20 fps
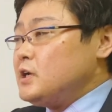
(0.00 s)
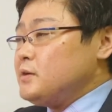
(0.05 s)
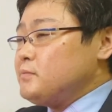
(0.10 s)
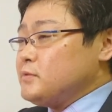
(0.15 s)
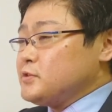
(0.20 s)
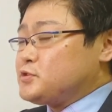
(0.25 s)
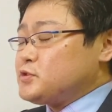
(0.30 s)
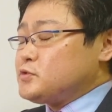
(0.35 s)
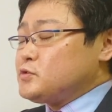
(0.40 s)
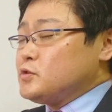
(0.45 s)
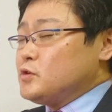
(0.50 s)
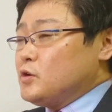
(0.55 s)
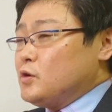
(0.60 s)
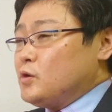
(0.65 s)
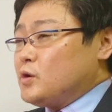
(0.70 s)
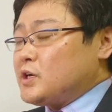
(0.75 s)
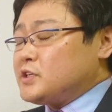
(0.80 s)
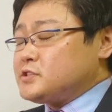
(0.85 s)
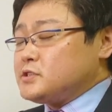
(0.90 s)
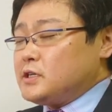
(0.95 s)
まあ、ちょっと
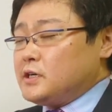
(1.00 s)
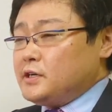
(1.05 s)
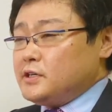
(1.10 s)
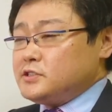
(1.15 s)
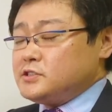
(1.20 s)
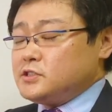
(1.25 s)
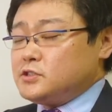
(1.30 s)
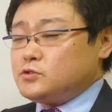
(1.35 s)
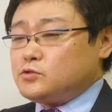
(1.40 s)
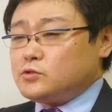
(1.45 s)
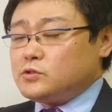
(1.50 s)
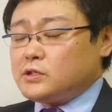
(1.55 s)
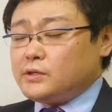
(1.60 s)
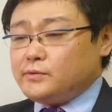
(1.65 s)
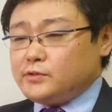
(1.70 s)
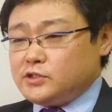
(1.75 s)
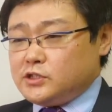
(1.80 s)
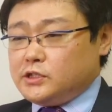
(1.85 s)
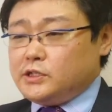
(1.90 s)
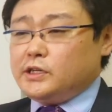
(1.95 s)
おかしな話に聞こえるか
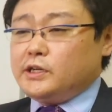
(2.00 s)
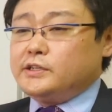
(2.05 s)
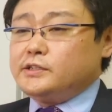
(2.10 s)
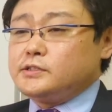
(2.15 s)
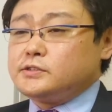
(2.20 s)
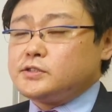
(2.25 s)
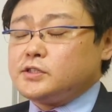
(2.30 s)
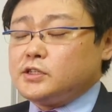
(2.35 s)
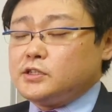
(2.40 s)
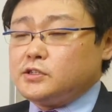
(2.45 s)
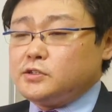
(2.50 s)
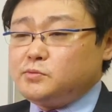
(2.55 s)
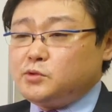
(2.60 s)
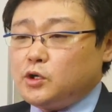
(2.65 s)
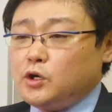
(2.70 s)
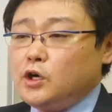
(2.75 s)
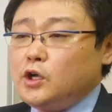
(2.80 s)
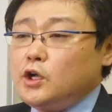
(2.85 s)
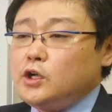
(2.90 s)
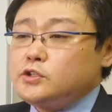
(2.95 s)
もしれないんですけれど
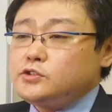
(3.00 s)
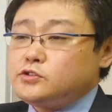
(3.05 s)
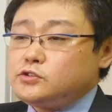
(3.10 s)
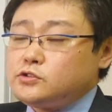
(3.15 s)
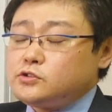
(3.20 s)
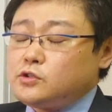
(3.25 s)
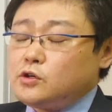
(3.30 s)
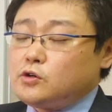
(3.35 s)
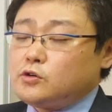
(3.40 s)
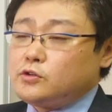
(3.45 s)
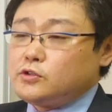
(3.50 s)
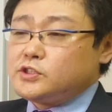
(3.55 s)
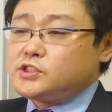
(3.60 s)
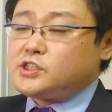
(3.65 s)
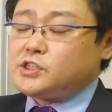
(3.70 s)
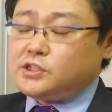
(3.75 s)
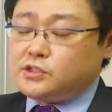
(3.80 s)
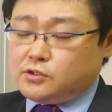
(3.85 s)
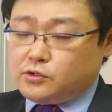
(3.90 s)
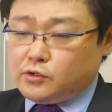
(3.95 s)
も中国の
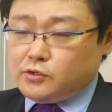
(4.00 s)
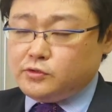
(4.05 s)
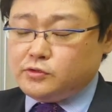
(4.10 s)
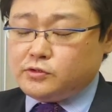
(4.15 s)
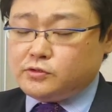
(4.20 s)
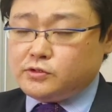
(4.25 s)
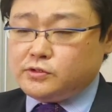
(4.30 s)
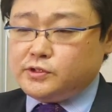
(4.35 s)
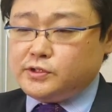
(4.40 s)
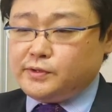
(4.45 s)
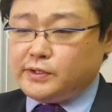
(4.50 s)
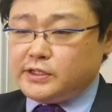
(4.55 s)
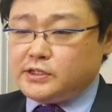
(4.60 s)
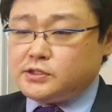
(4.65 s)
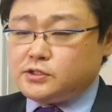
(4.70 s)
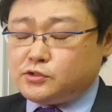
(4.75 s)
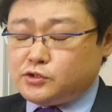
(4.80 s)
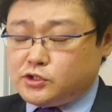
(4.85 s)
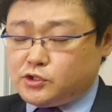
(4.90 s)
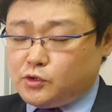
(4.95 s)
秦という国はで
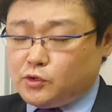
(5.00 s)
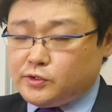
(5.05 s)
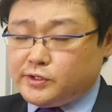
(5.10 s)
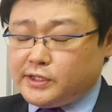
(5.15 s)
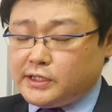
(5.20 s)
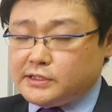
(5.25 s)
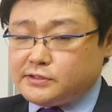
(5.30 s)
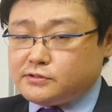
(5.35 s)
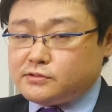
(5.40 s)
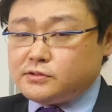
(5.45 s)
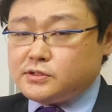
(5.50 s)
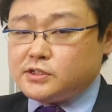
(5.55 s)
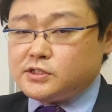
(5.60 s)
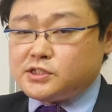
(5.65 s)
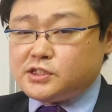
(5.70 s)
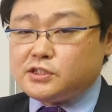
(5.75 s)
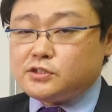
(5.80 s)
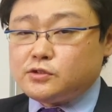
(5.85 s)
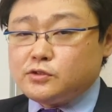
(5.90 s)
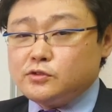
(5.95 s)
す始皇帝が作った
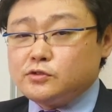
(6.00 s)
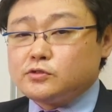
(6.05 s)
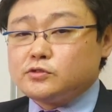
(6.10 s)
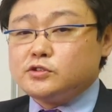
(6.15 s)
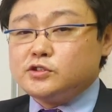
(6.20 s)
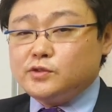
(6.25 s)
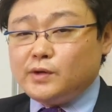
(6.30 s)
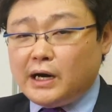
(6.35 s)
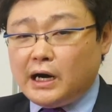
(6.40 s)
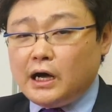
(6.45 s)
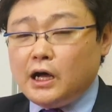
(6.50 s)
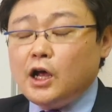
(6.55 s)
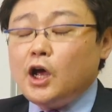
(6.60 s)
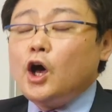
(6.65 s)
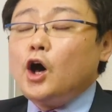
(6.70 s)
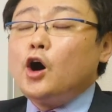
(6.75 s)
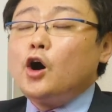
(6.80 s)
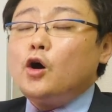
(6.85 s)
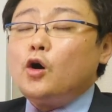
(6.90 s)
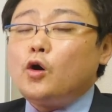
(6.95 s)
秦という国は
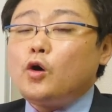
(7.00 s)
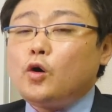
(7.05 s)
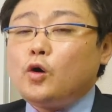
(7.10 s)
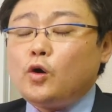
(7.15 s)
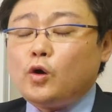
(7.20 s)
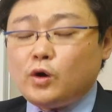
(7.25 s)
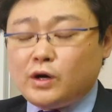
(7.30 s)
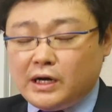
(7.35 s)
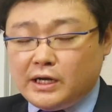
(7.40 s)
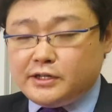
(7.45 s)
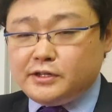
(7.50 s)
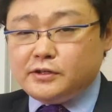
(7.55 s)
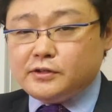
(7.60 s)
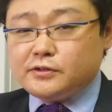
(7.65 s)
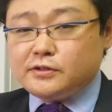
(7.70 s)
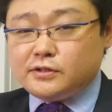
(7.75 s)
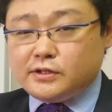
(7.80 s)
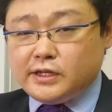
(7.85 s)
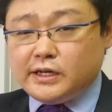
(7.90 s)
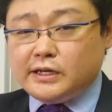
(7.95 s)
法家に
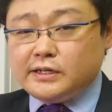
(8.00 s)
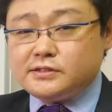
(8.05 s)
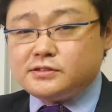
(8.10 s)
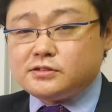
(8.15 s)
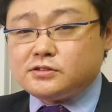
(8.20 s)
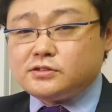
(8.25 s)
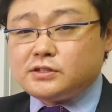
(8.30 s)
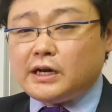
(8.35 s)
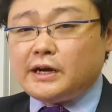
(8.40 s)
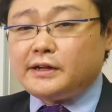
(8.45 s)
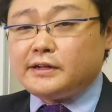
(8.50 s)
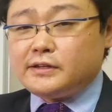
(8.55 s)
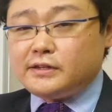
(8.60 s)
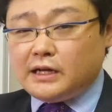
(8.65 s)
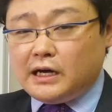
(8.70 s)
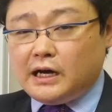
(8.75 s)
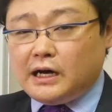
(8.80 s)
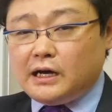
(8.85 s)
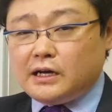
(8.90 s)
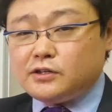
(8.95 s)
よって作られ
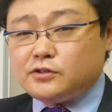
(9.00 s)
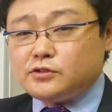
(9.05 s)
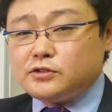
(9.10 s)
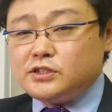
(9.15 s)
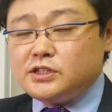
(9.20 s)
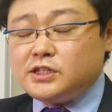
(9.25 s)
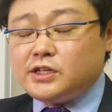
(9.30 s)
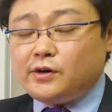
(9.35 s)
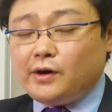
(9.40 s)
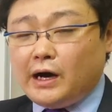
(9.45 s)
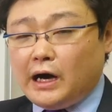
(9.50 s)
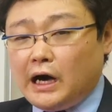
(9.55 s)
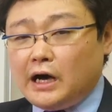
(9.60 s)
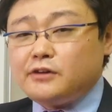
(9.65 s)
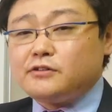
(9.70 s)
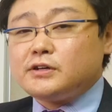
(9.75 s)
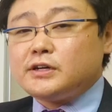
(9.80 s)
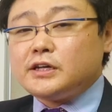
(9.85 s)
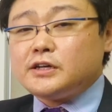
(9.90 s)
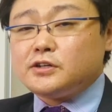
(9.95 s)
た国ではあ
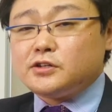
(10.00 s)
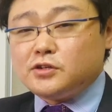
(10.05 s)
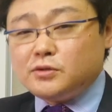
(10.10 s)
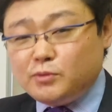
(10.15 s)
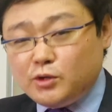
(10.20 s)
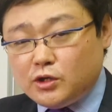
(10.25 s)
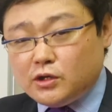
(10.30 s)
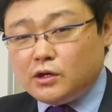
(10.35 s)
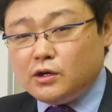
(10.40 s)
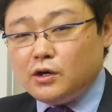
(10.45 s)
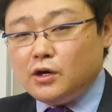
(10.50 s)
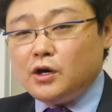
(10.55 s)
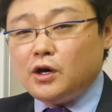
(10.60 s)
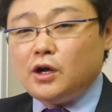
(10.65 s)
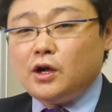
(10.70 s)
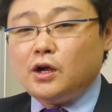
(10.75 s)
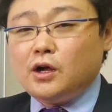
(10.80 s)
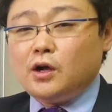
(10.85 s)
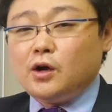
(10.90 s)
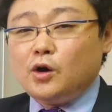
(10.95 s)
るけれども
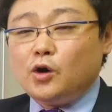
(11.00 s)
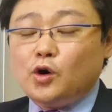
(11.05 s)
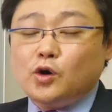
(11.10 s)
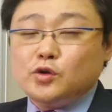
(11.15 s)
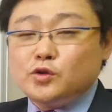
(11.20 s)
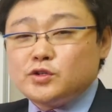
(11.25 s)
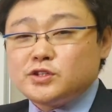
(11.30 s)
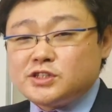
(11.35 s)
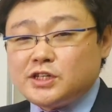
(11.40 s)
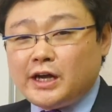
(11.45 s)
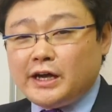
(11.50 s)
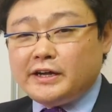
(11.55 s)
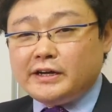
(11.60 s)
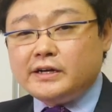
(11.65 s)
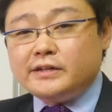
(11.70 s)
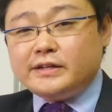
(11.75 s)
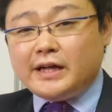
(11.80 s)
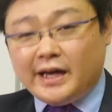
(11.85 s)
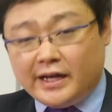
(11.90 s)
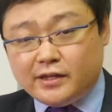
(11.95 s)
法の支配
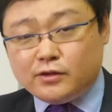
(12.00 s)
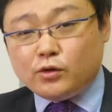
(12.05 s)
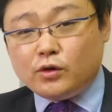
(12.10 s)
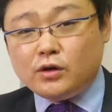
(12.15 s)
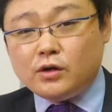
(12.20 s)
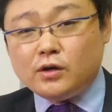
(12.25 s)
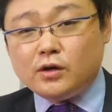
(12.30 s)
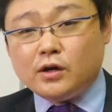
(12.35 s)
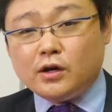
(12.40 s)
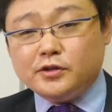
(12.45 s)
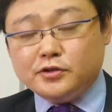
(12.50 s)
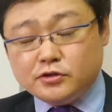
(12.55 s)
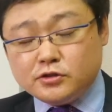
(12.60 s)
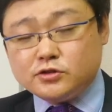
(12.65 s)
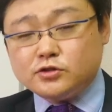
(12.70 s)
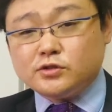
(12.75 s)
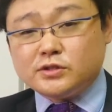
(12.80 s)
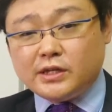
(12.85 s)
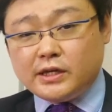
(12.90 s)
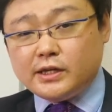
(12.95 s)
がないという
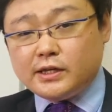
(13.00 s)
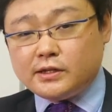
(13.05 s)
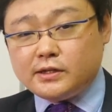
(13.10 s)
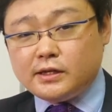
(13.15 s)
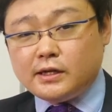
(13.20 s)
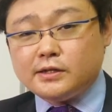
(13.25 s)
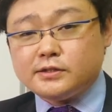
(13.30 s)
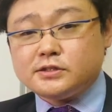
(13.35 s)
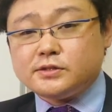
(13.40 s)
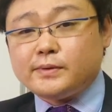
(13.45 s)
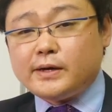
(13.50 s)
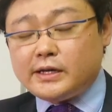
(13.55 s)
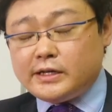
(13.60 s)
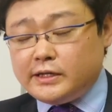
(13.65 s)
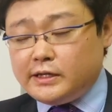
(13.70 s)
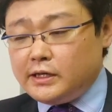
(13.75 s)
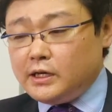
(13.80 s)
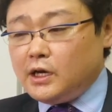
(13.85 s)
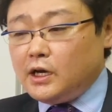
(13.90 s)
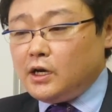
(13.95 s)
状態だったつま
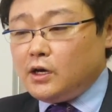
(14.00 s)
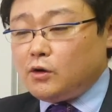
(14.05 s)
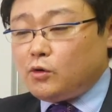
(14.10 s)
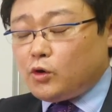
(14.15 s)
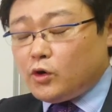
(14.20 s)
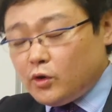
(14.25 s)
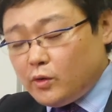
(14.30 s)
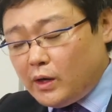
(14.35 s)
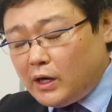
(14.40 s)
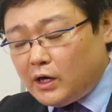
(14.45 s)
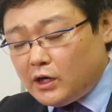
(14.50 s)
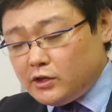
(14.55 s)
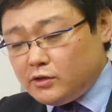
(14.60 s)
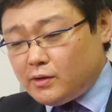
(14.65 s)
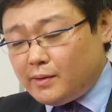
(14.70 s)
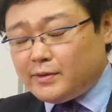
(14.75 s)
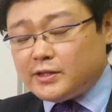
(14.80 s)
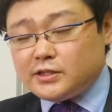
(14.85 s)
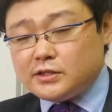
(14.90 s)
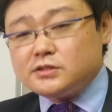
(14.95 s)
りこれはい
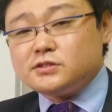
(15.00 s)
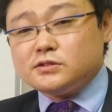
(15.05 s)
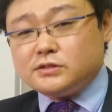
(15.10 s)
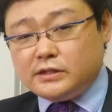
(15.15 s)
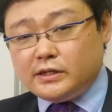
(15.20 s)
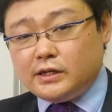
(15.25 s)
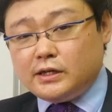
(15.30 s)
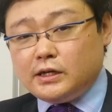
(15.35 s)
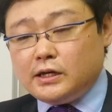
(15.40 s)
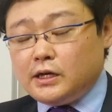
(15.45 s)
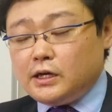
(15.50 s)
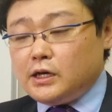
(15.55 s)
わばですね